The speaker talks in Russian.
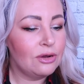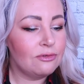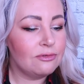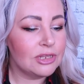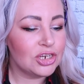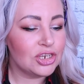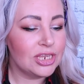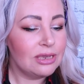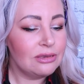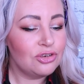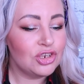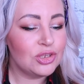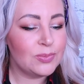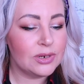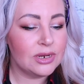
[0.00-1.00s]

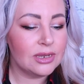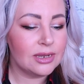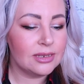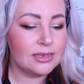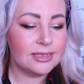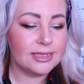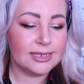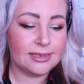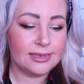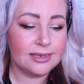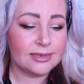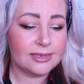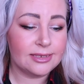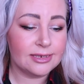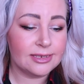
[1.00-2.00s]
Увлажняющий
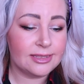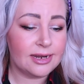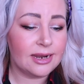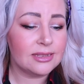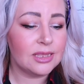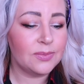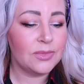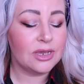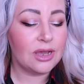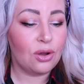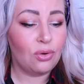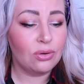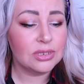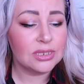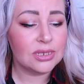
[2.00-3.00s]
спрей-кондиционер с экстрактами
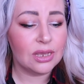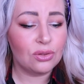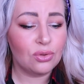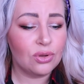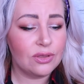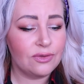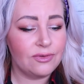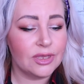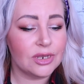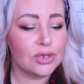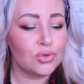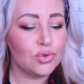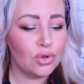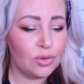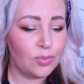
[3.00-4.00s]
кокоса и алоэ
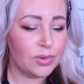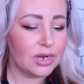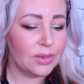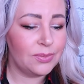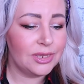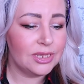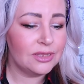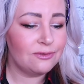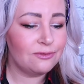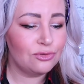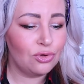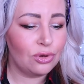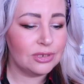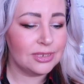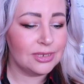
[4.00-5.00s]
вера. Ноль парабенов,
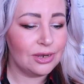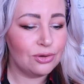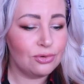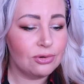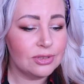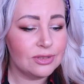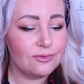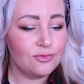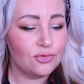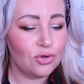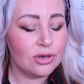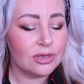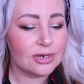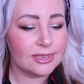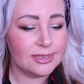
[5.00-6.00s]
ноль силиконов,
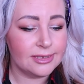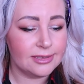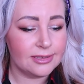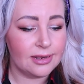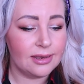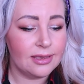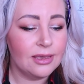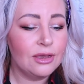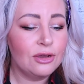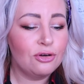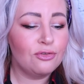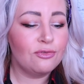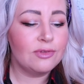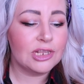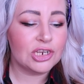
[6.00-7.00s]
ноль красителей.
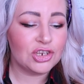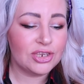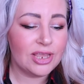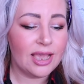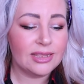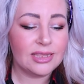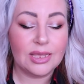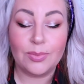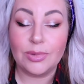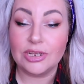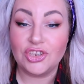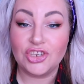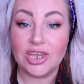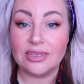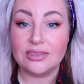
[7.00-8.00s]
Увлажняет и
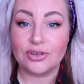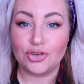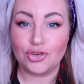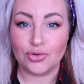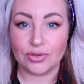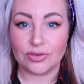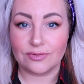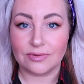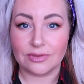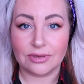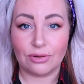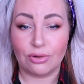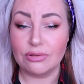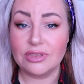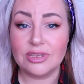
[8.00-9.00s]
облегчает
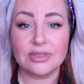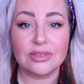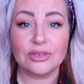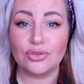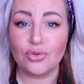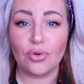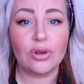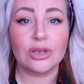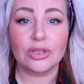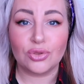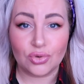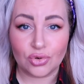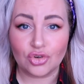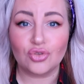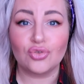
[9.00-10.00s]
расчесывание. Он делает только
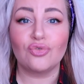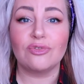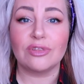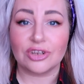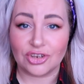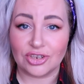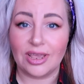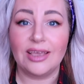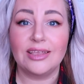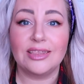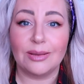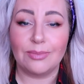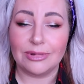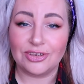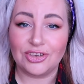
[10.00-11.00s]
то, что
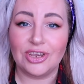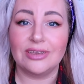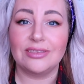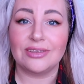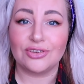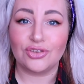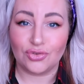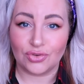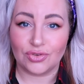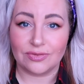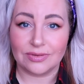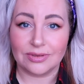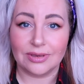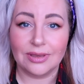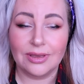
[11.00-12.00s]
увлажняет и облегчает
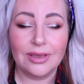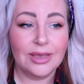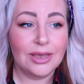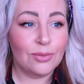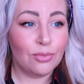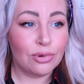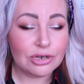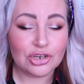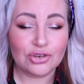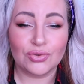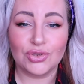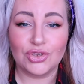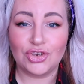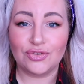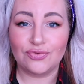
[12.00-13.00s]
расчесывание. Больше
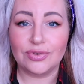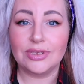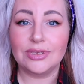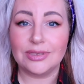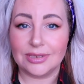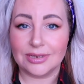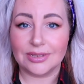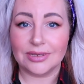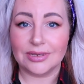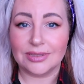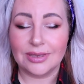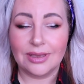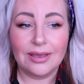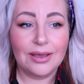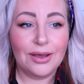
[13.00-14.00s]
он ничего не
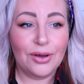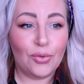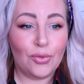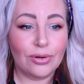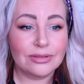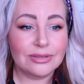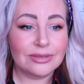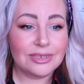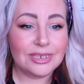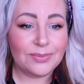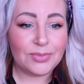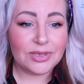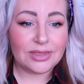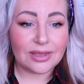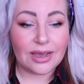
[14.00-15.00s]
делает. Он
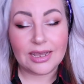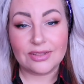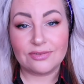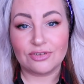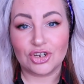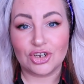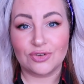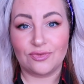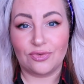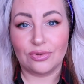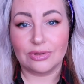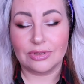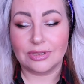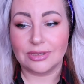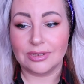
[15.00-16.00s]
не питает ваши
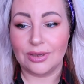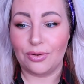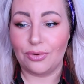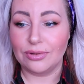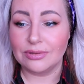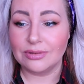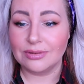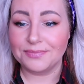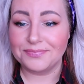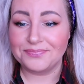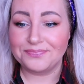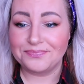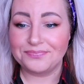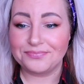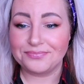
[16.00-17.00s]
волосы.
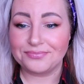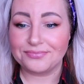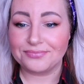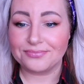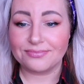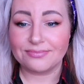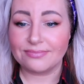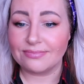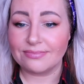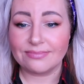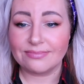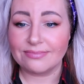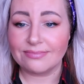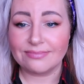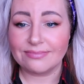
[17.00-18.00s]
Он...
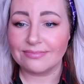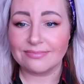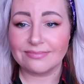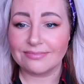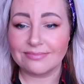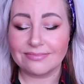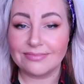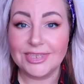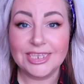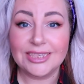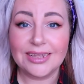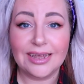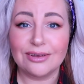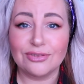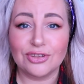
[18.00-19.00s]
Не
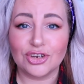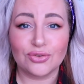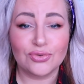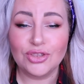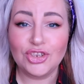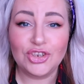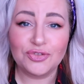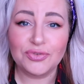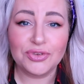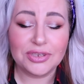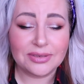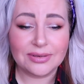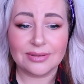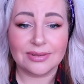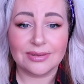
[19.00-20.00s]
знаю даже. Он ничего
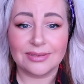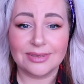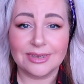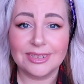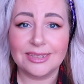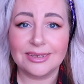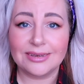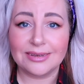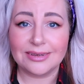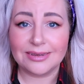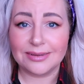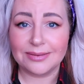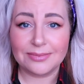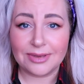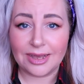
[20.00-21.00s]
не делает.
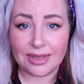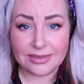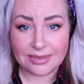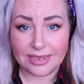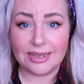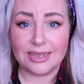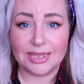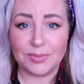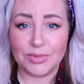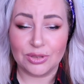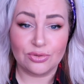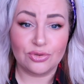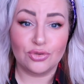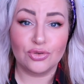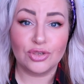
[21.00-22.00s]
Это отдельный
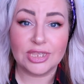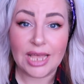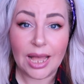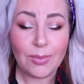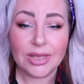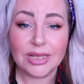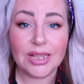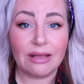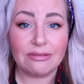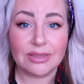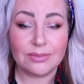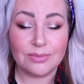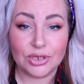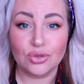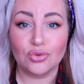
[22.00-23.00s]
минус. Но самый
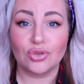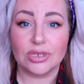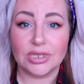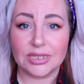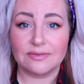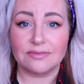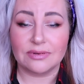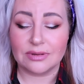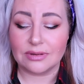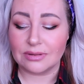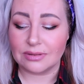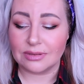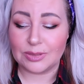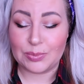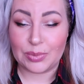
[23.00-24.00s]
главный минус
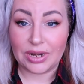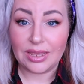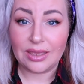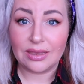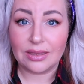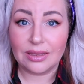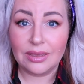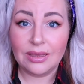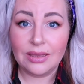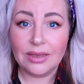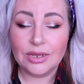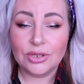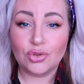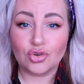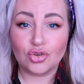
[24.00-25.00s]
этого спрея –
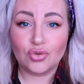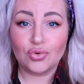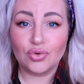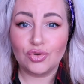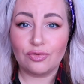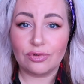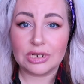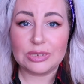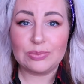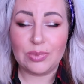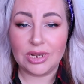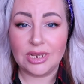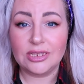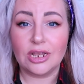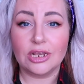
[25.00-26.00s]
то, что у него
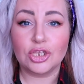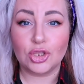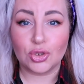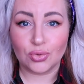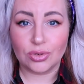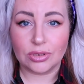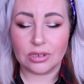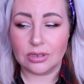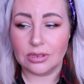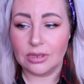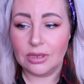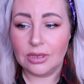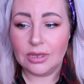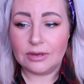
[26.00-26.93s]
распылитель струйный.